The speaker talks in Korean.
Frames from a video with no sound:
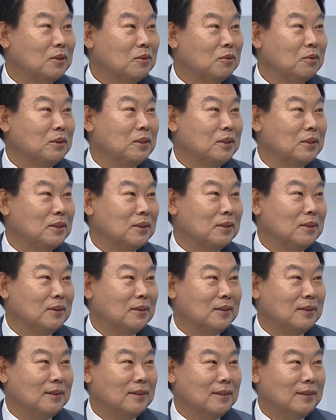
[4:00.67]
해주고 있죠.
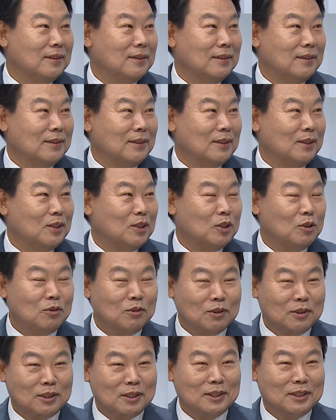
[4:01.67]

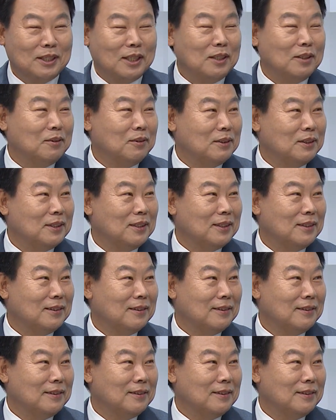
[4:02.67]
직원들이 잘하고 있어요.